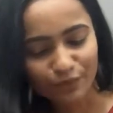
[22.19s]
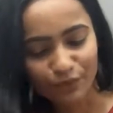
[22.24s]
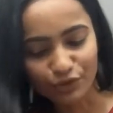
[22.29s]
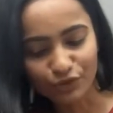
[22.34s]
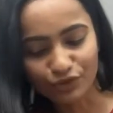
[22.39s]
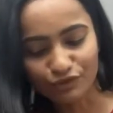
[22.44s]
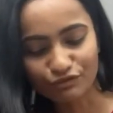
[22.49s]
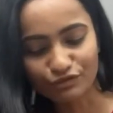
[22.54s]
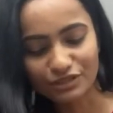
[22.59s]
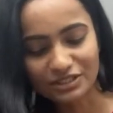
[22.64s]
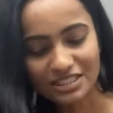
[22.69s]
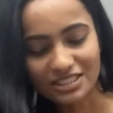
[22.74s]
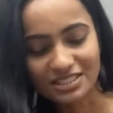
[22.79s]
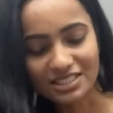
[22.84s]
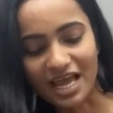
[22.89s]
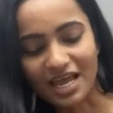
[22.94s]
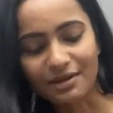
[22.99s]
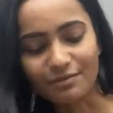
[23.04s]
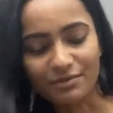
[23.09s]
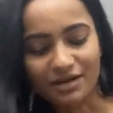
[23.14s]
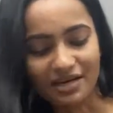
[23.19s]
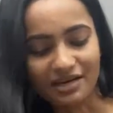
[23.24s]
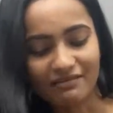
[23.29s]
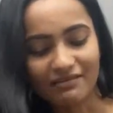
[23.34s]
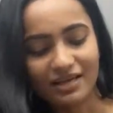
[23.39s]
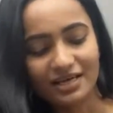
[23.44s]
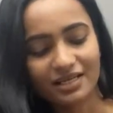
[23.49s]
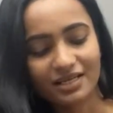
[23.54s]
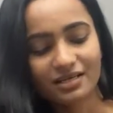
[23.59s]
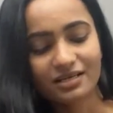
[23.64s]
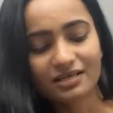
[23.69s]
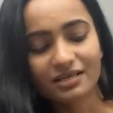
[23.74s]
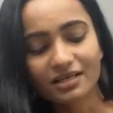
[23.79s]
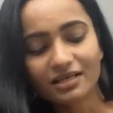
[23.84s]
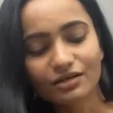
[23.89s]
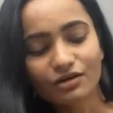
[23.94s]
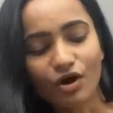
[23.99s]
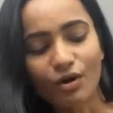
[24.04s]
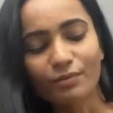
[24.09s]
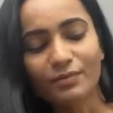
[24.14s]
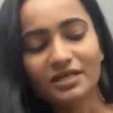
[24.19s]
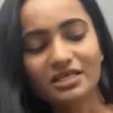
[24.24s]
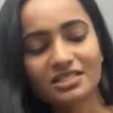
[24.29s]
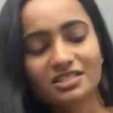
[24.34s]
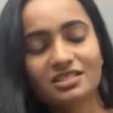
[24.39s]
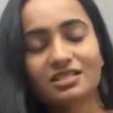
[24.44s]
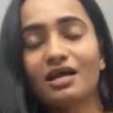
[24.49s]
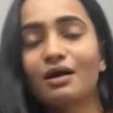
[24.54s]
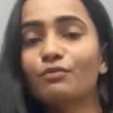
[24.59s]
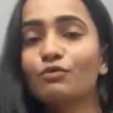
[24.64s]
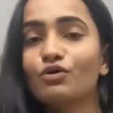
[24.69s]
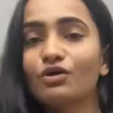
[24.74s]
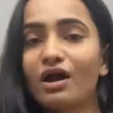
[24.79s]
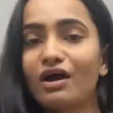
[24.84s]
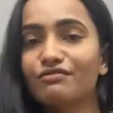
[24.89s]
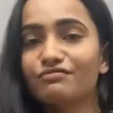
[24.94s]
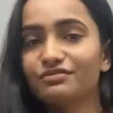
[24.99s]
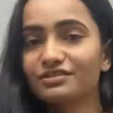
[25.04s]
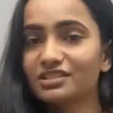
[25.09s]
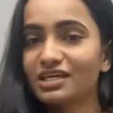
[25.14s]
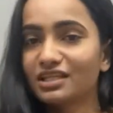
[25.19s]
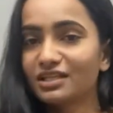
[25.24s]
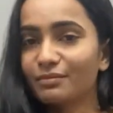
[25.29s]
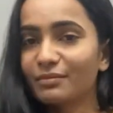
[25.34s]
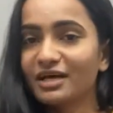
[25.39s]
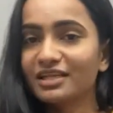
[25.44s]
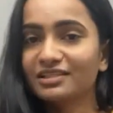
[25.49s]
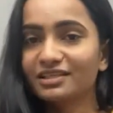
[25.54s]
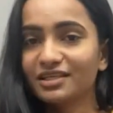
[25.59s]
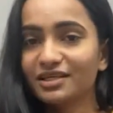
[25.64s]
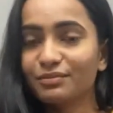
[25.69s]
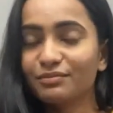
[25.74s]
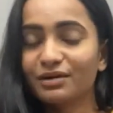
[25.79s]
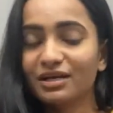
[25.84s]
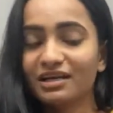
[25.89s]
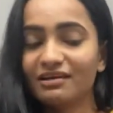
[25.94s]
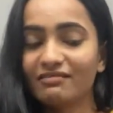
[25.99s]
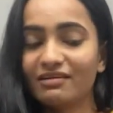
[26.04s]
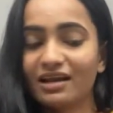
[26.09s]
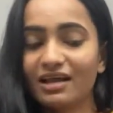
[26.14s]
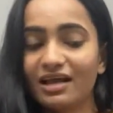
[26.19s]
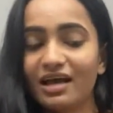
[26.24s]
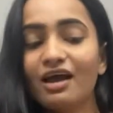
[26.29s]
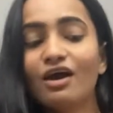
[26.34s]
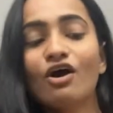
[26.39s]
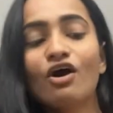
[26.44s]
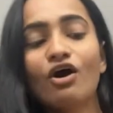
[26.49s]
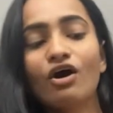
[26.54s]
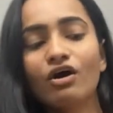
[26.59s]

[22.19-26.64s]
ब्यूटीफुल सी साइन मिलने वाली है कलर कॉम्बिनेशन आपको काफ़ी ज़्यादा बेहतरीन मिलने वाला है